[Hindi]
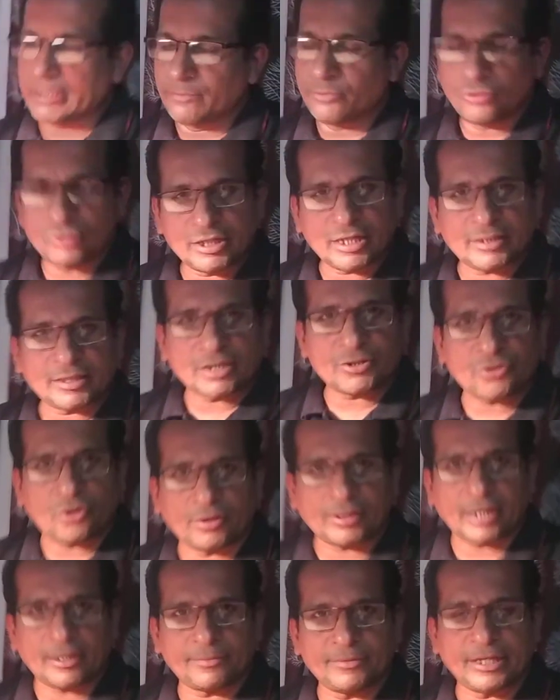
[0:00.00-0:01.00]
बहुत ही अच्छा
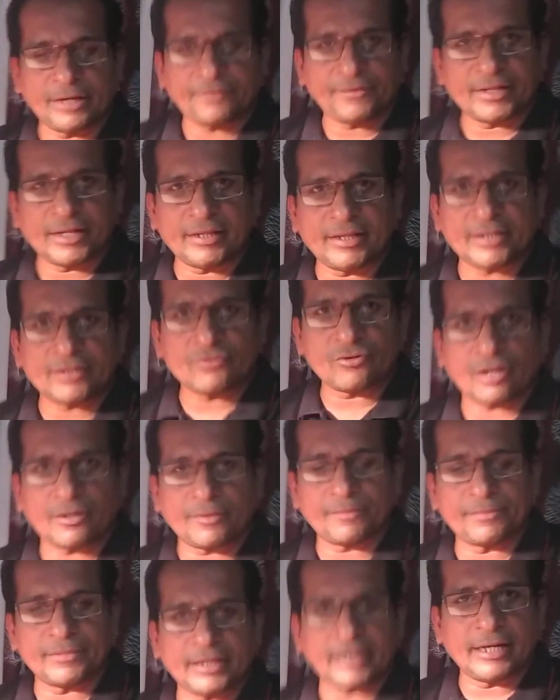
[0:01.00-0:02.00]
शॉट है आप डेफिनेटली इसको आप
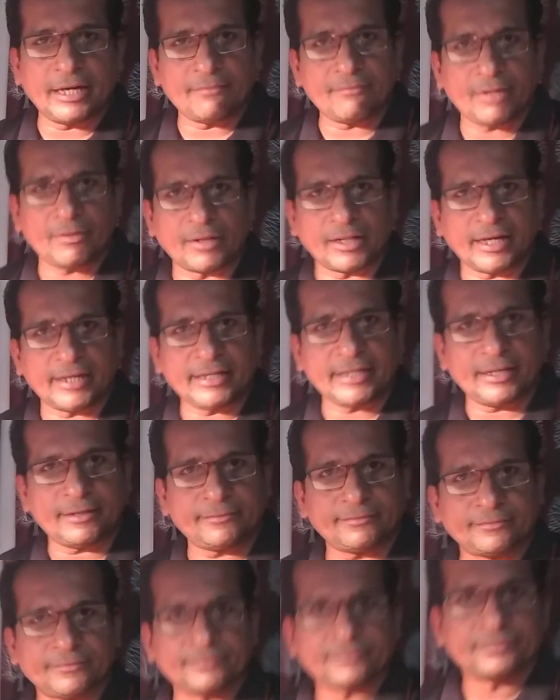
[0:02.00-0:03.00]
अपने गेम में बढ़ाइए
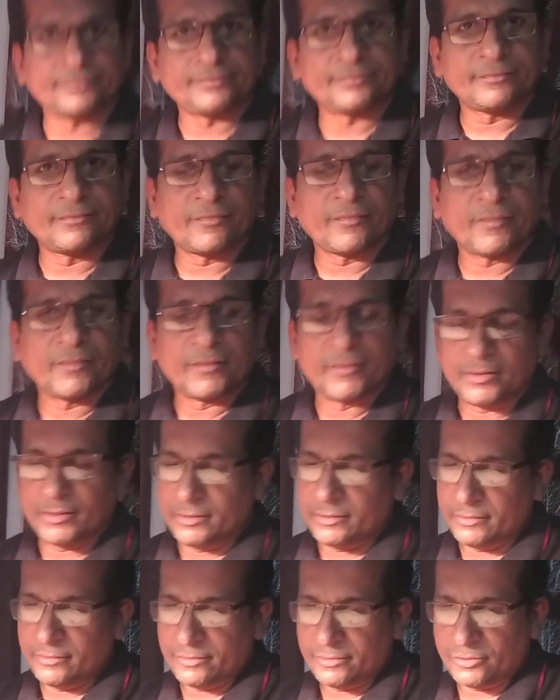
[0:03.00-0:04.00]

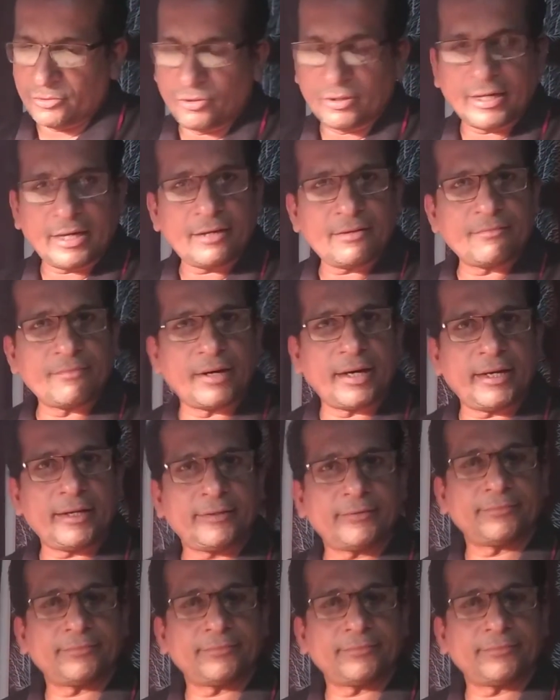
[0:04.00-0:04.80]
ओके बाय